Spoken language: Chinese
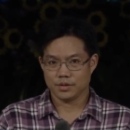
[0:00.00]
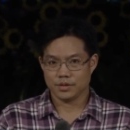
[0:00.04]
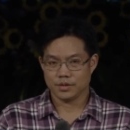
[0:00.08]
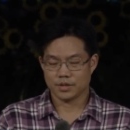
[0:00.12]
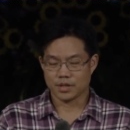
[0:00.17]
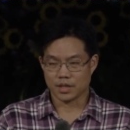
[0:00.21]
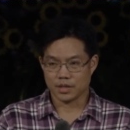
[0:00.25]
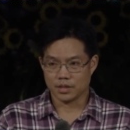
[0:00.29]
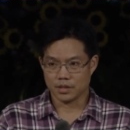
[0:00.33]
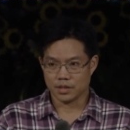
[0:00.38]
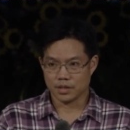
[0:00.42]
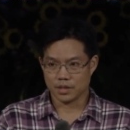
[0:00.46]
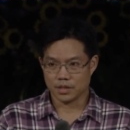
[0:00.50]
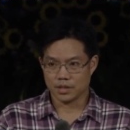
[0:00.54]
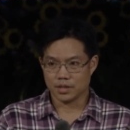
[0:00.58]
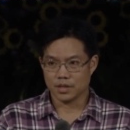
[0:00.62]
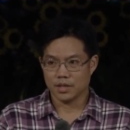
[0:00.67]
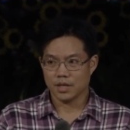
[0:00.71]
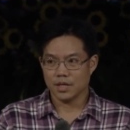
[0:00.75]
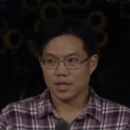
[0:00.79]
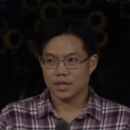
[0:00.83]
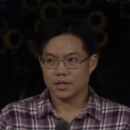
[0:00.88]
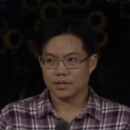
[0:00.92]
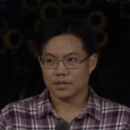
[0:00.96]
整个
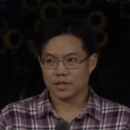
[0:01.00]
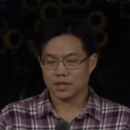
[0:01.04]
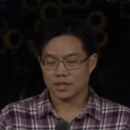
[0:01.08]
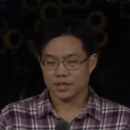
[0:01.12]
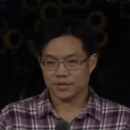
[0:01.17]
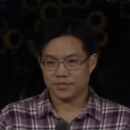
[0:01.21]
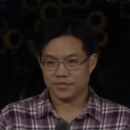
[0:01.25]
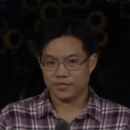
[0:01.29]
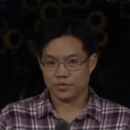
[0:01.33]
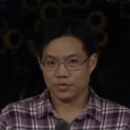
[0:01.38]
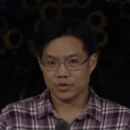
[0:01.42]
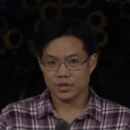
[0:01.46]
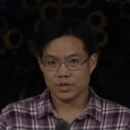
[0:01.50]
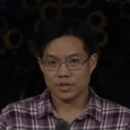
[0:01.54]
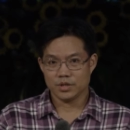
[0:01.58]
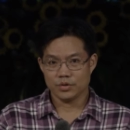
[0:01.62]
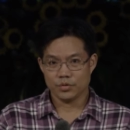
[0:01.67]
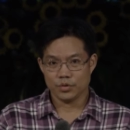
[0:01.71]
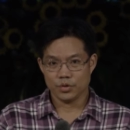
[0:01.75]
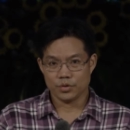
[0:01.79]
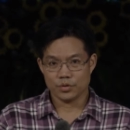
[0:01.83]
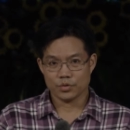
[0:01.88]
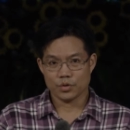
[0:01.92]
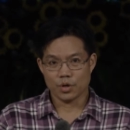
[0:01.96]
这个福音
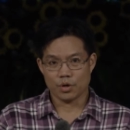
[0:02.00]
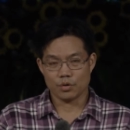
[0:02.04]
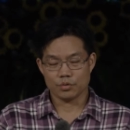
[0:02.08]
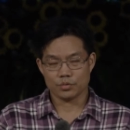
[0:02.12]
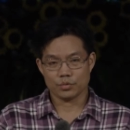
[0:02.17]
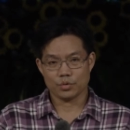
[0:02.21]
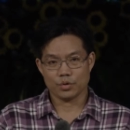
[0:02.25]
运动